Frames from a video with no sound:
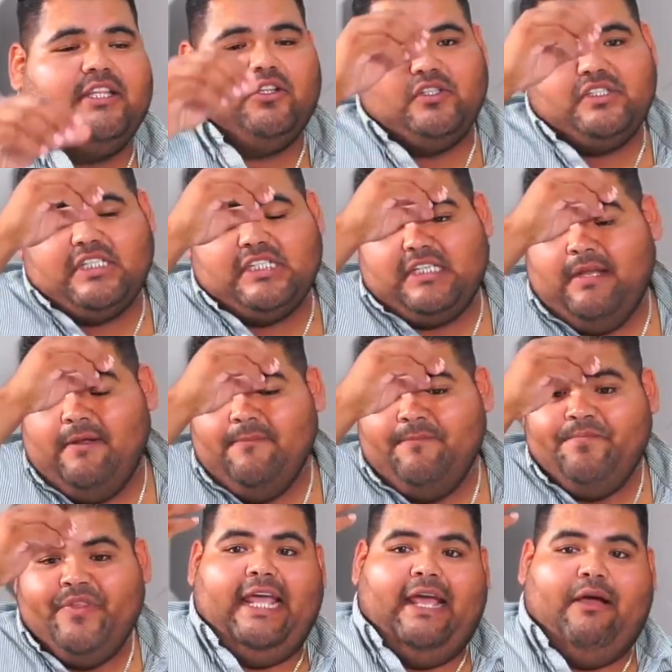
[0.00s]
Entonces,
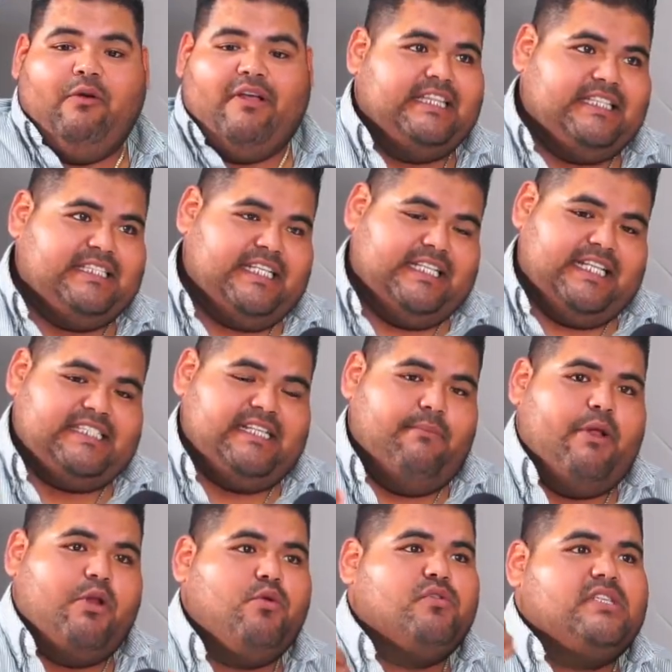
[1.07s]
una vez que se te hace el
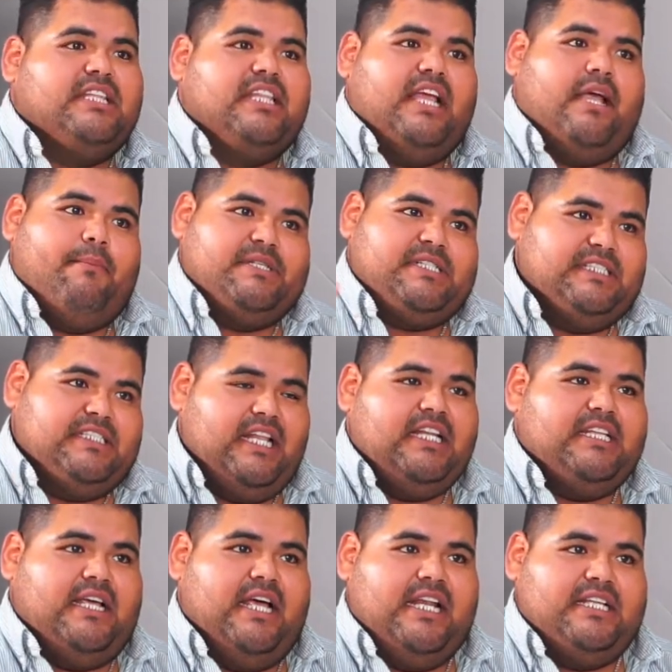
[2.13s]
menú, se te capacita
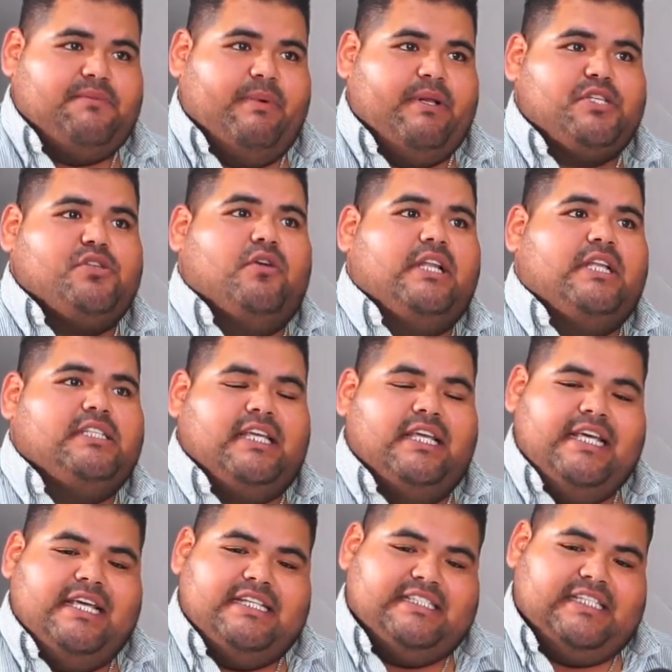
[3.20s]
a las personas,
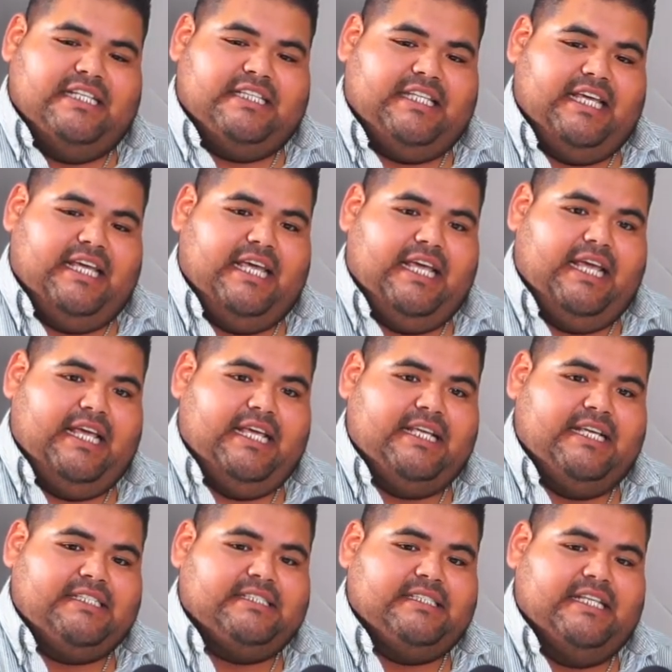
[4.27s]
se
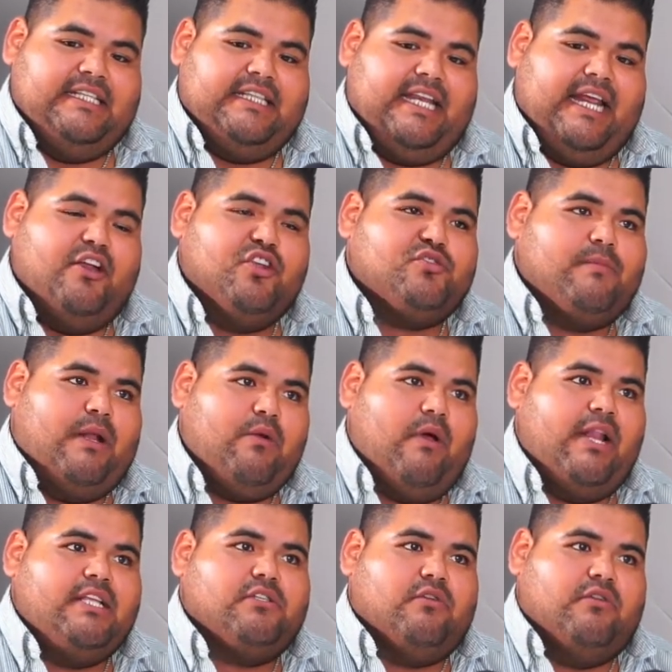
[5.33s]
te entregan los
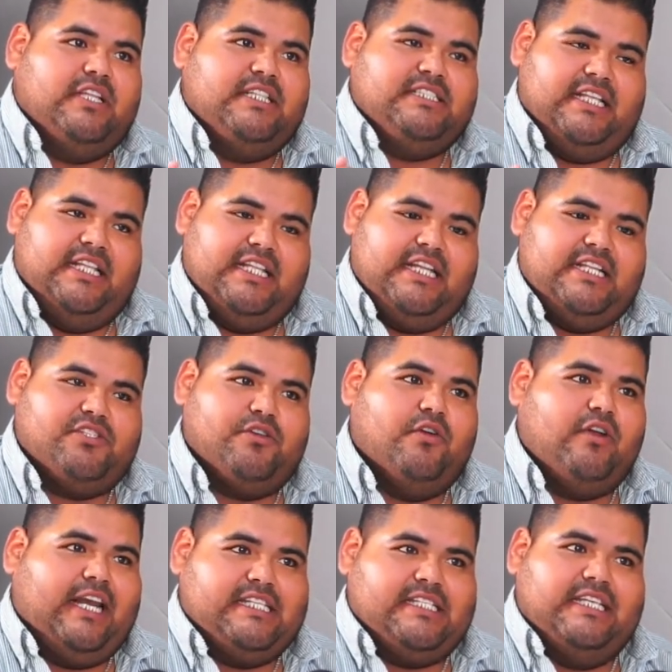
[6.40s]
manuales con
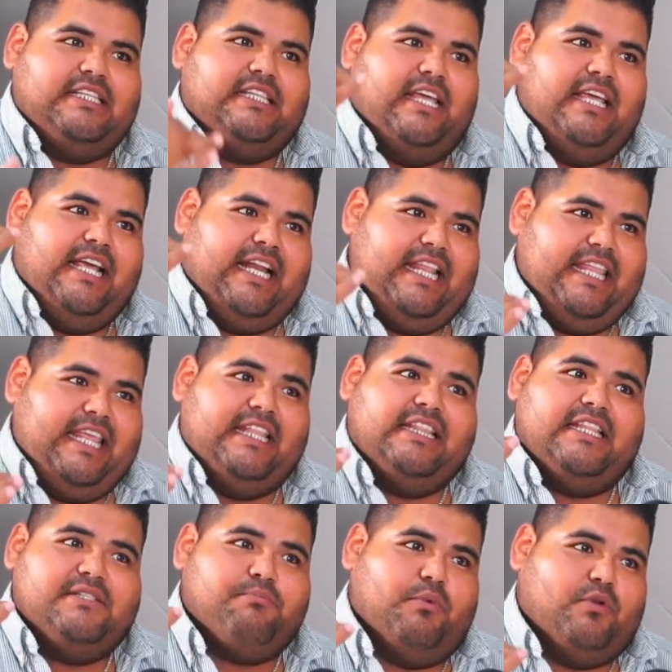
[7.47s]
estandarización, receta,
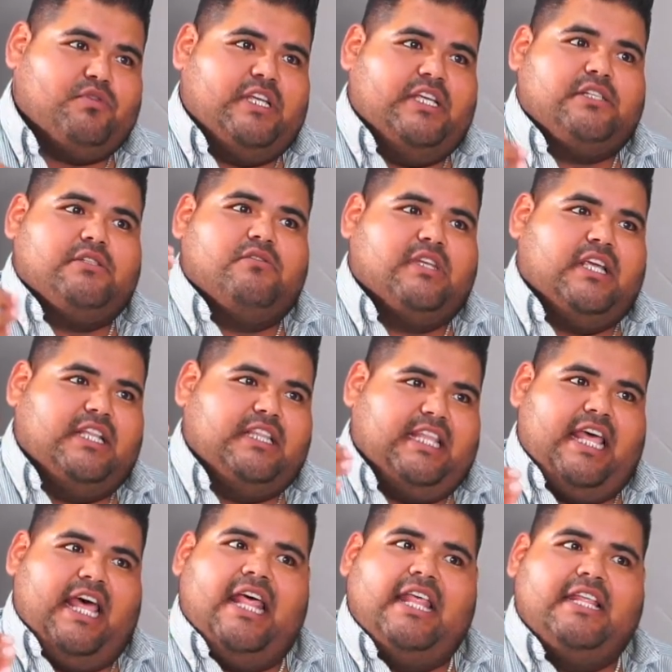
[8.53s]
ingredientes, procesos,
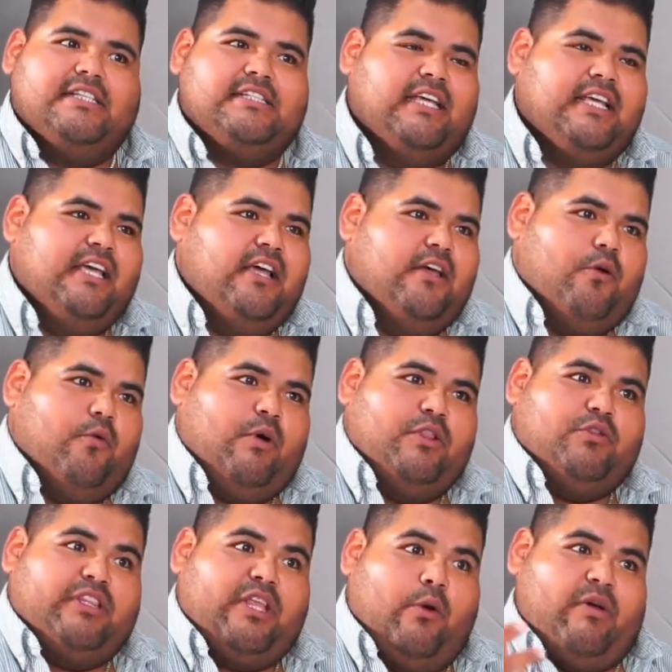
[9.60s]
cantidades,
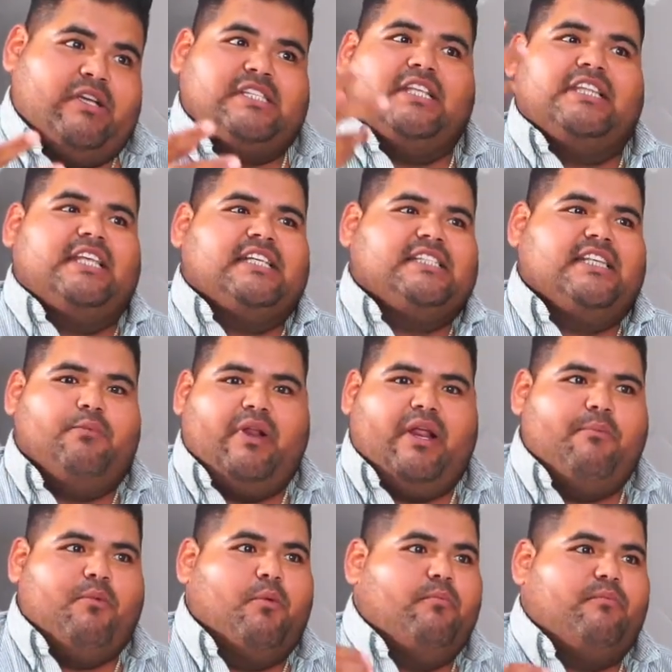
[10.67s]
cuánto te cuesta a ti hacer, por ejemplo, un